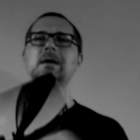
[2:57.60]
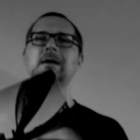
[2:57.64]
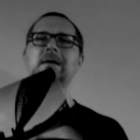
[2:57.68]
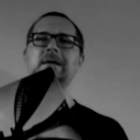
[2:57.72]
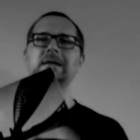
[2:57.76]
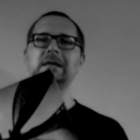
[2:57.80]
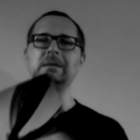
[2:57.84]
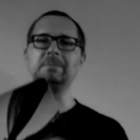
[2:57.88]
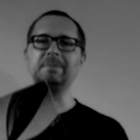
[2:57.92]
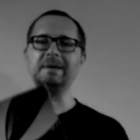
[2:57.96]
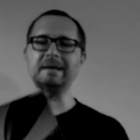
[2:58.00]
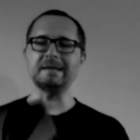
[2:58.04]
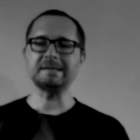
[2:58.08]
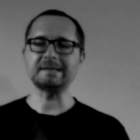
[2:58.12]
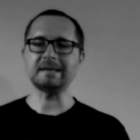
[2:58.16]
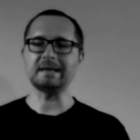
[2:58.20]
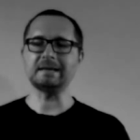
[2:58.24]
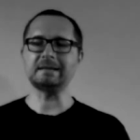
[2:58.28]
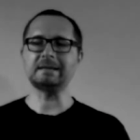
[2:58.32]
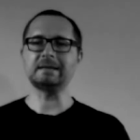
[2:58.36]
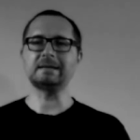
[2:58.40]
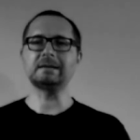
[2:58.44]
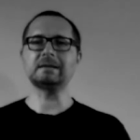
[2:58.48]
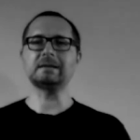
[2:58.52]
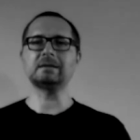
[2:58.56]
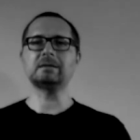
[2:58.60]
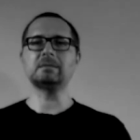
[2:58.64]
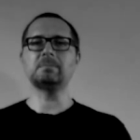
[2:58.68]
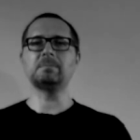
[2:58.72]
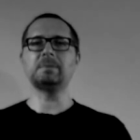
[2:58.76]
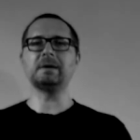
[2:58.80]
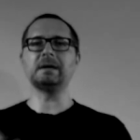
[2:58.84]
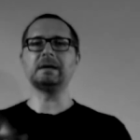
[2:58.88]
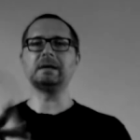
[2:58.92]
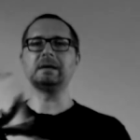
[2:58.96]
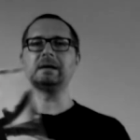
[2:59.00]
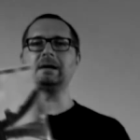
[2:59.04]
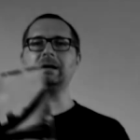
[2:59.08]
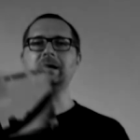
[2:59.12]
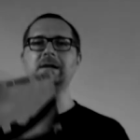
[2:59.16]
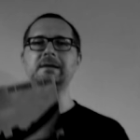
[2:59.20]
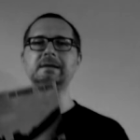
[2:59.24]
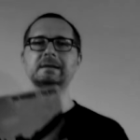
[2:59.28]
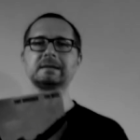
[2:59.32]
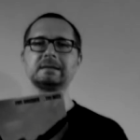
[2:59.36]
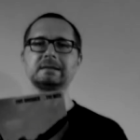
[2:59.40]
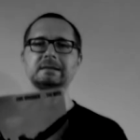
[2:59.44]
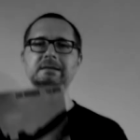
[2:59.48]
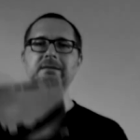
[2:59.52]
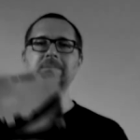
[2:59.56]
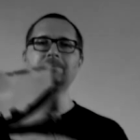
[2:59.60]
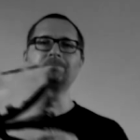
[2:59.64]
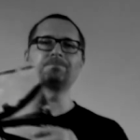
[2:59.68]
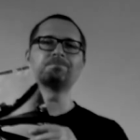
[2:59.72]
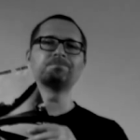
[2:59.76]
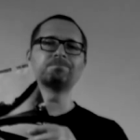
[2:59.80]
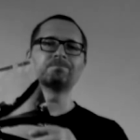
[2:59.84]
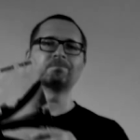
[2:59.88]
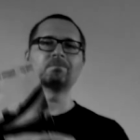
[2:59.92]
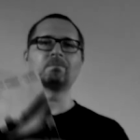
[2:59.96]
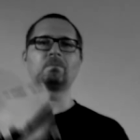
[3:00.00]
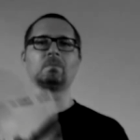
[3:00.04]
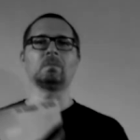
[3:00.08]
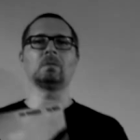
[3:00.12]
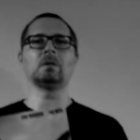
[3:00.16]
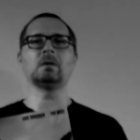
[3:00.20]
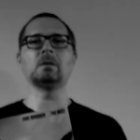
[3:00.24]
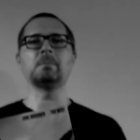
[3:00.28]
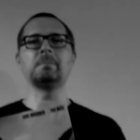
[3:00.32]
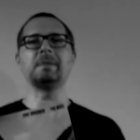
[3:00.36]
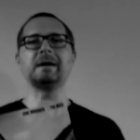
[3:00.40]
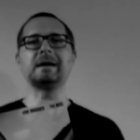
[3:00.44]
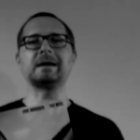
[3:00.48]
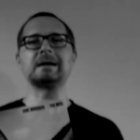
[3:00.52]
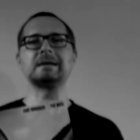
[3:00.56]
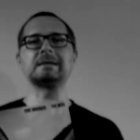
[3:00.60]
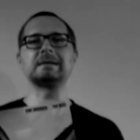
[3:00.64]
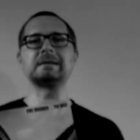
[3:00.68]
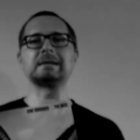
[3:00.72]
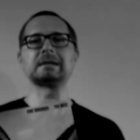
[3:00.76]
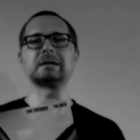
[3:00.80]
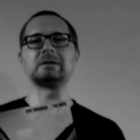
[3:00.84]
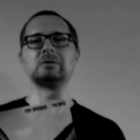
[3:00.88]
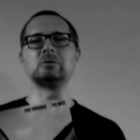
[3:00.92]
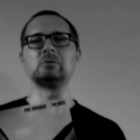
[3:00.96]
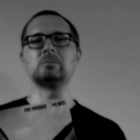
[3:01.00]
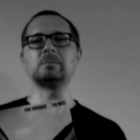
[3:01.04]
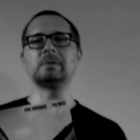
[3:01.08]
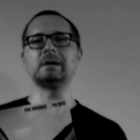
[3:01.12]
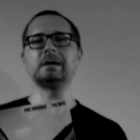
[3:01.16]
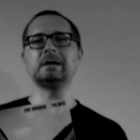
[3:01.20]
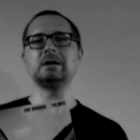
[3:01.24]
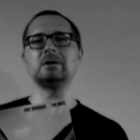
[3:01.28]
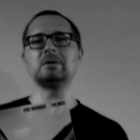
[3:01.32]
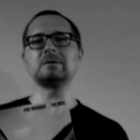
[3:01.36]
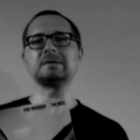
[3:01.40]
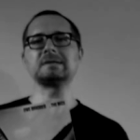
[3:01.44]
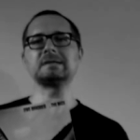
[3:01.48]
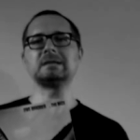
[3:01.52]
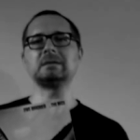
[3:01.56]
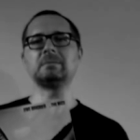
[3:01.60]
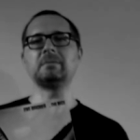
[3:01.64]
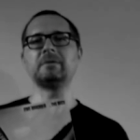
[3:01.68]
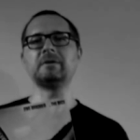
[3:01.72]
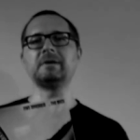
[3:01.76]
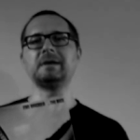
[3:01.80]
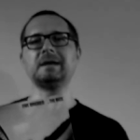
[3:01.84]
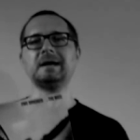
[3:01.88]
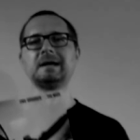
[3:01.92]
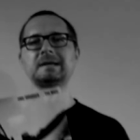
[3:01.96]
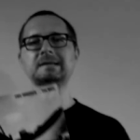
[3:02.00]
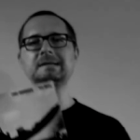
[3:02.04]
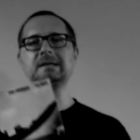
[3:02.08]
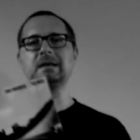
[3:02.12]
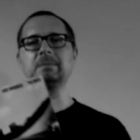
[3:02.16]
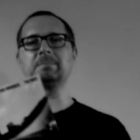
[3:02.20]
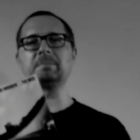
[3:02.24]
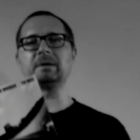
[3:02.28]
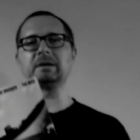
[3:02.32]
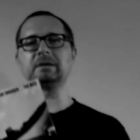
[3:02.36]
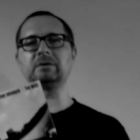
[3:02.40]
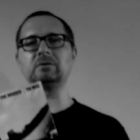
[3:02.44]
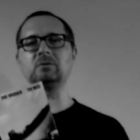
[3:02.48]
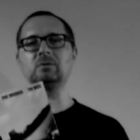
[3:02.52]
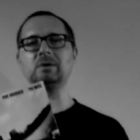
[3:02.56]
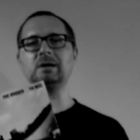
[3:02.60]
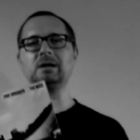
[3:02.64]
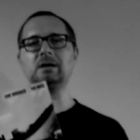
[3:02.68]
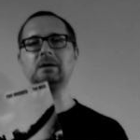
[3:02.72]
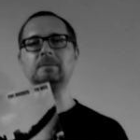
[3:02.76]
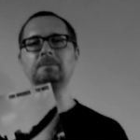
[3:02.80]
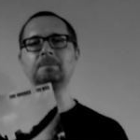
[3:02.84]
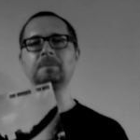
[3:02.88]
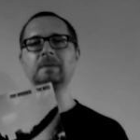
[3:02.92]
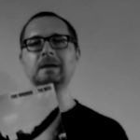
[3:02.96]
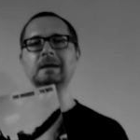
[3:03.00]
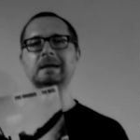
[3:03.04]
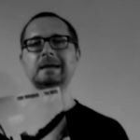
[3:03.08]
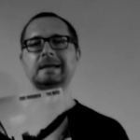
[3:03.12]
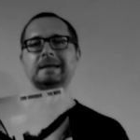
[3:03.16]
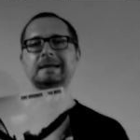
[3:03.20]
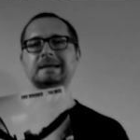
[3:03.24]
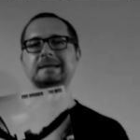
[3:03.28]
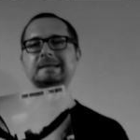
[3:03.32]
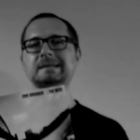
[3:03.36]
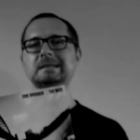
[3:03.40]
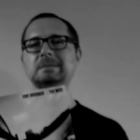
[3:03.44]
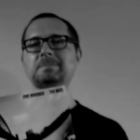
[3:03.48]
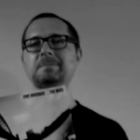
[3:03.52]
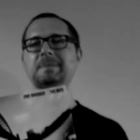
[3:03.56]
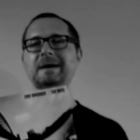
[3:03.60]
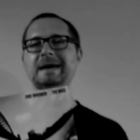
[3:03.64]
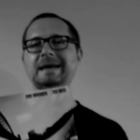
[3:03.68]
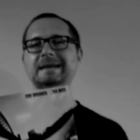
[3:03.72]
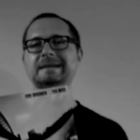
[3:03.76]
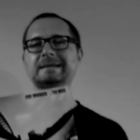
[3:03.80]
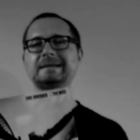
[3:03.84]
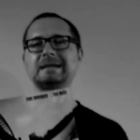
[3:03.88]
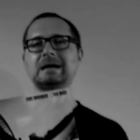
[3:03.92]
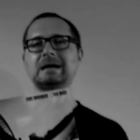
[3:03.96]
Die B-Seite dann beinhaltet bekanntere Nummern aus dem The Nice Repertoire, das die Band